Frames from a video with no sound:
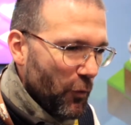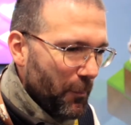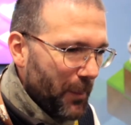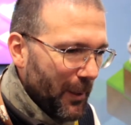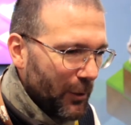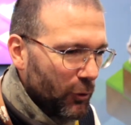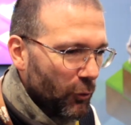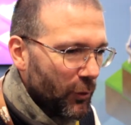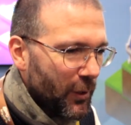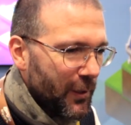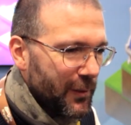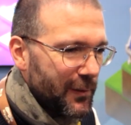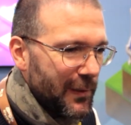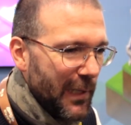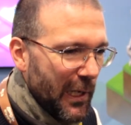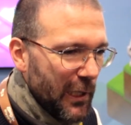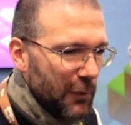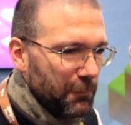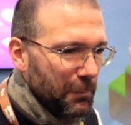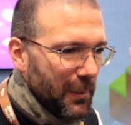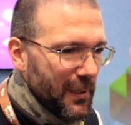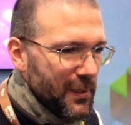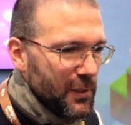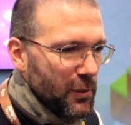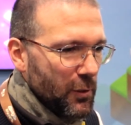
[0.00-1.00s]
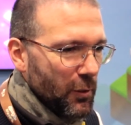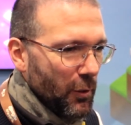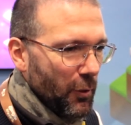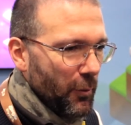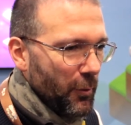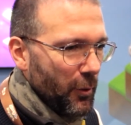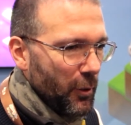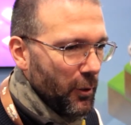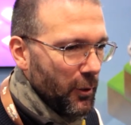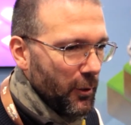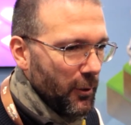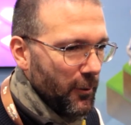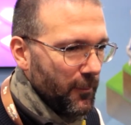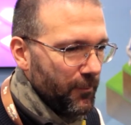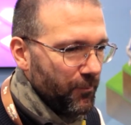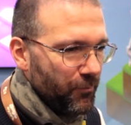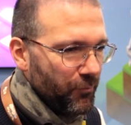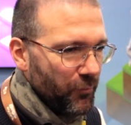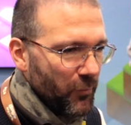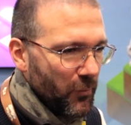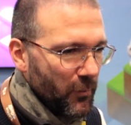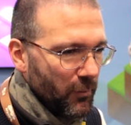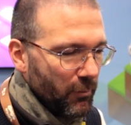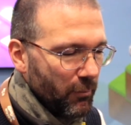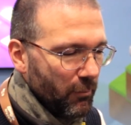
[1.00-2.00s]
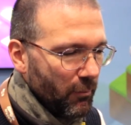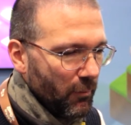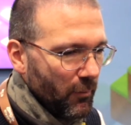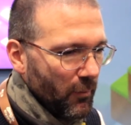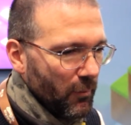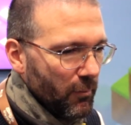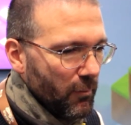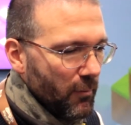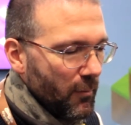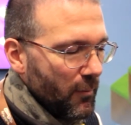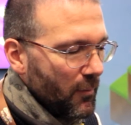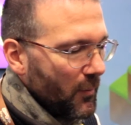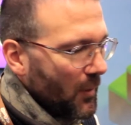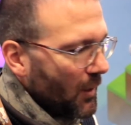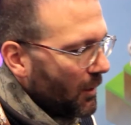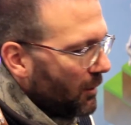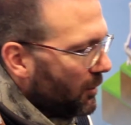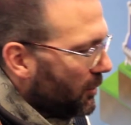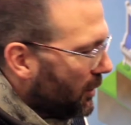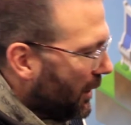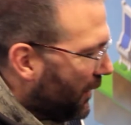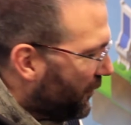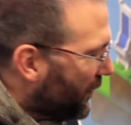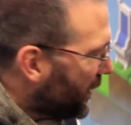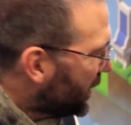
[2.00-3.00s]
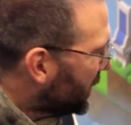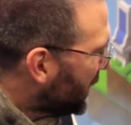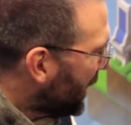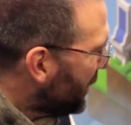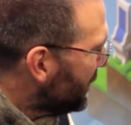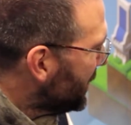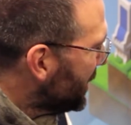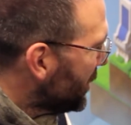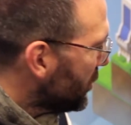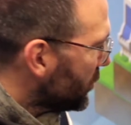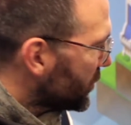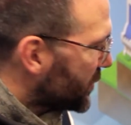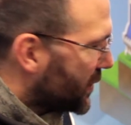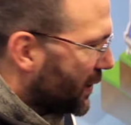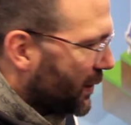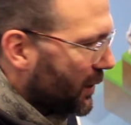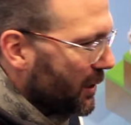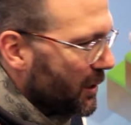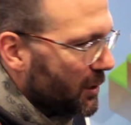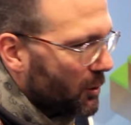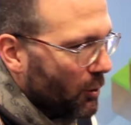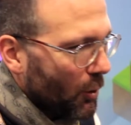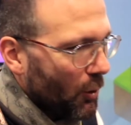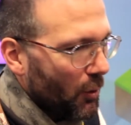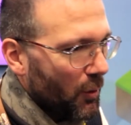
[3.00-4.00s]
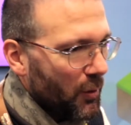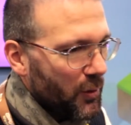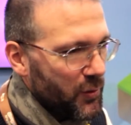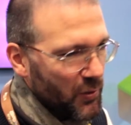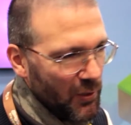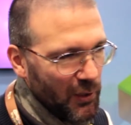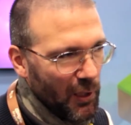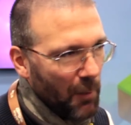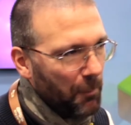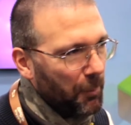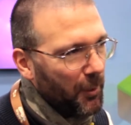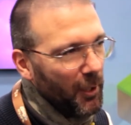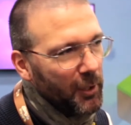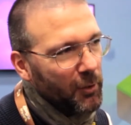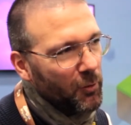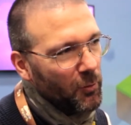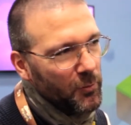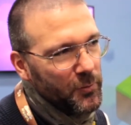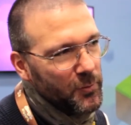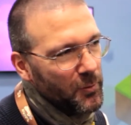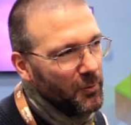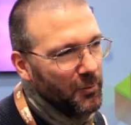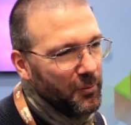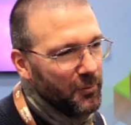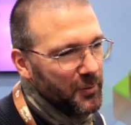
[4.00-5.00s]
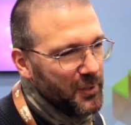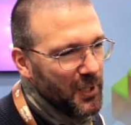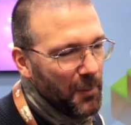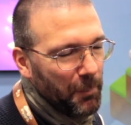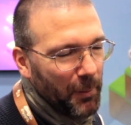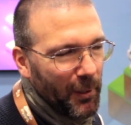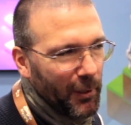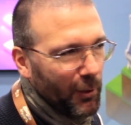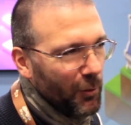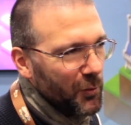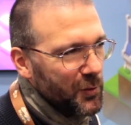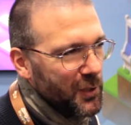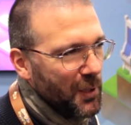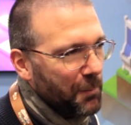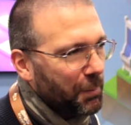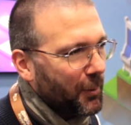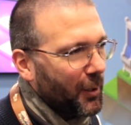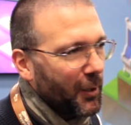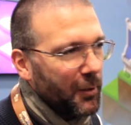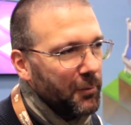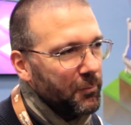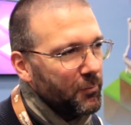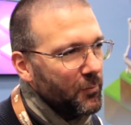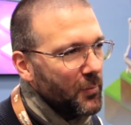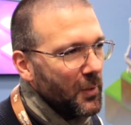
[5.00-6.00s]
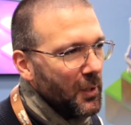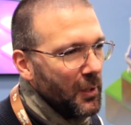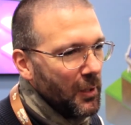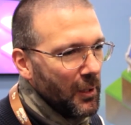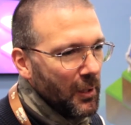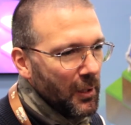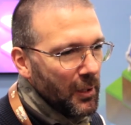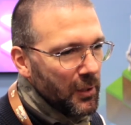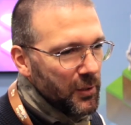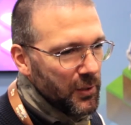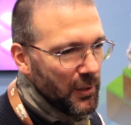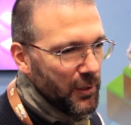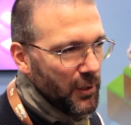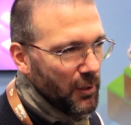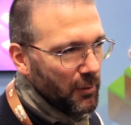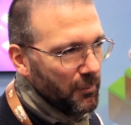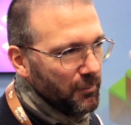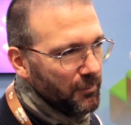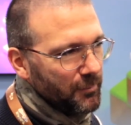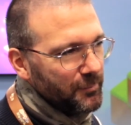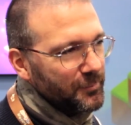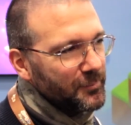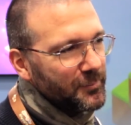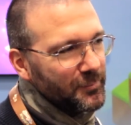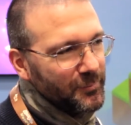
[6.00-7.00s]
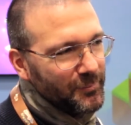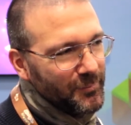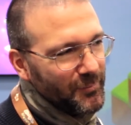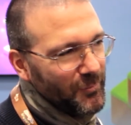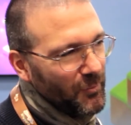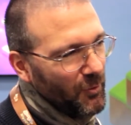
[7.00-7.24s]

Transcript: veux pas donner de date parce que avec Camille, on s'est dit que c'était prêt quand c'est prêt quand c'est prêt. C'est prêt quand c'est prêt,